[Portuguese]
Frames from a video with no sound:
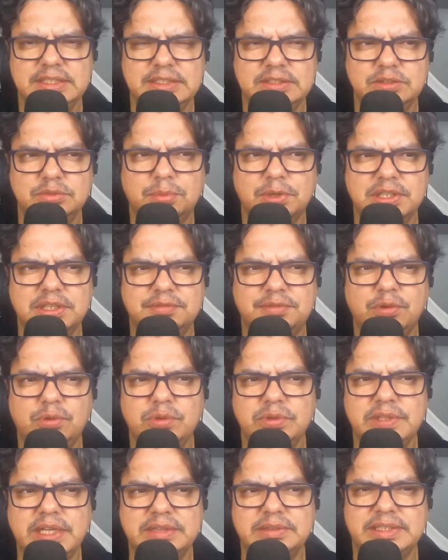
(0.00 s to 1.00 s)
Se o
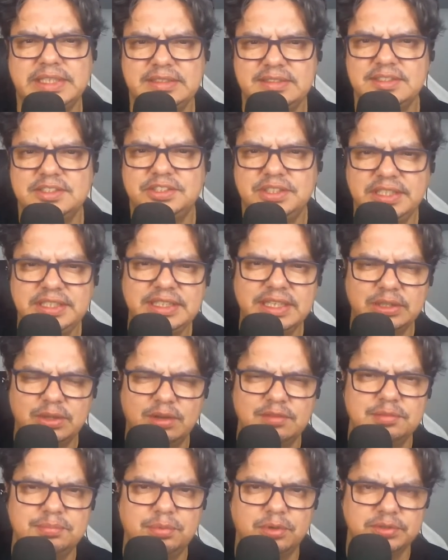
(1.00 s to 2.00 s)
Botafogo, ainda, desses
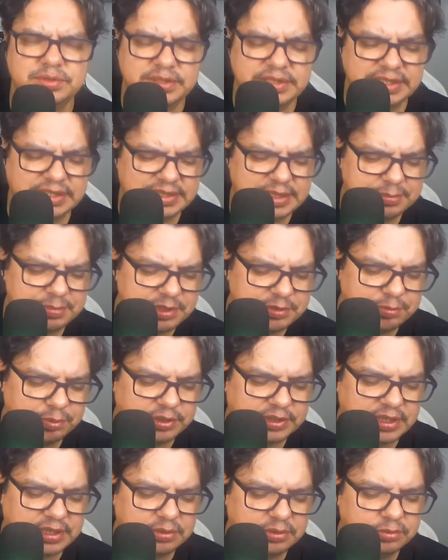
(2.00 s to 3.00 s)
39 pontos que ainda tem para
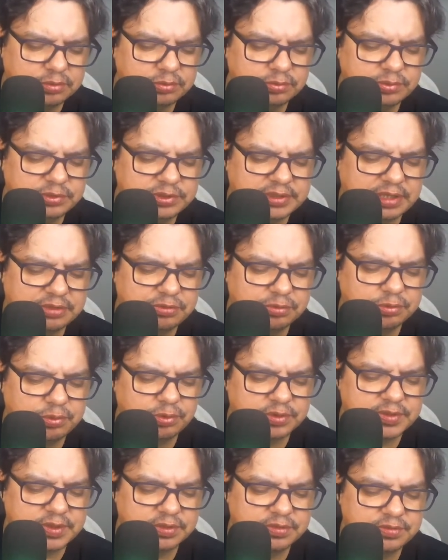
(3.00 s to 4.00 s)
disputar no, no estádio
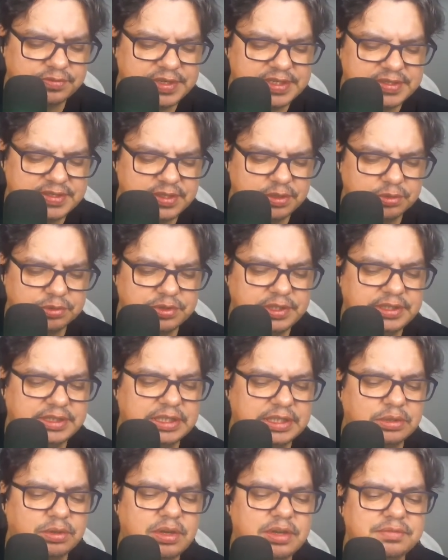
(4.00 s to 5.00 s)
Newton Santos, vencer os
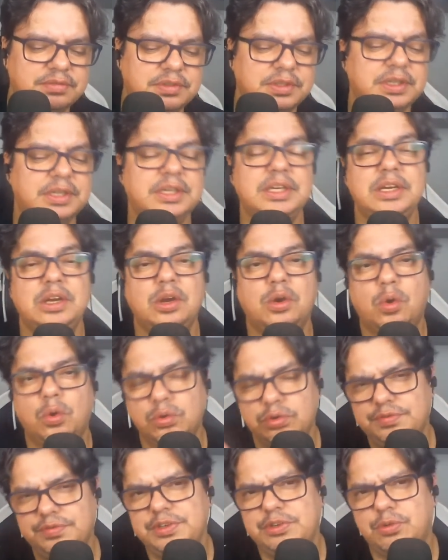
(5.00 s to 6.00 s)
39, com
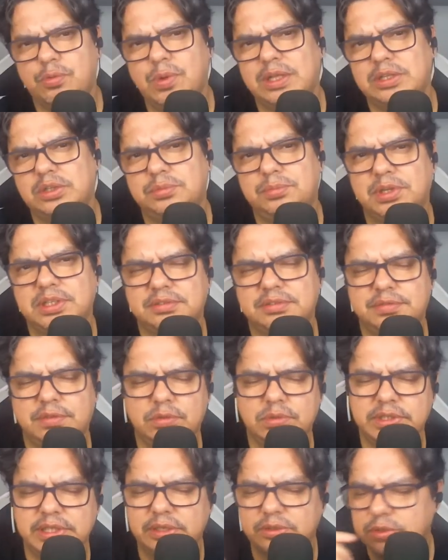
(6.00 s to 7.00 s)
os 24 que o
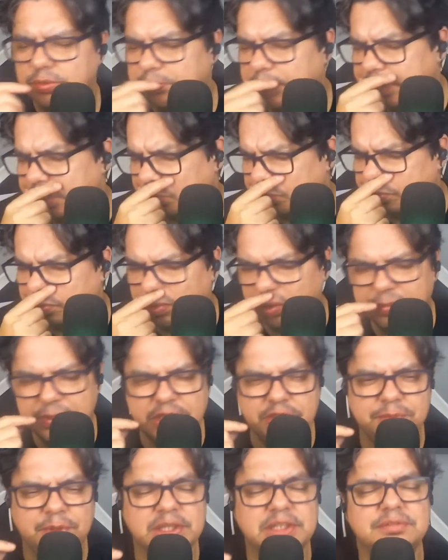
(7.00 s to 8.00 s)
Botafogo tem
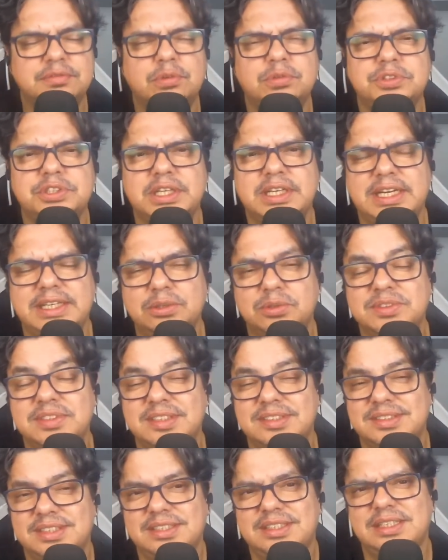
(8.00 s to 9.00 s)
atualmente, o Botafogo chegaria aos
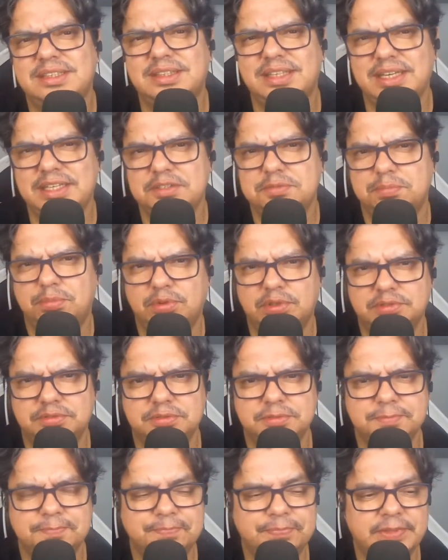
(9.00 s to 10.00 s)
63
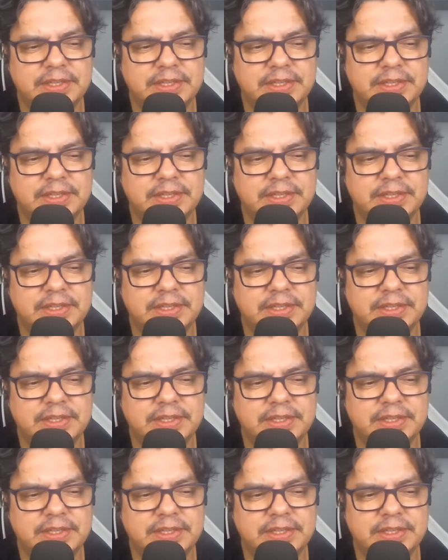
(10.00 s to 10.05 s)
pontos.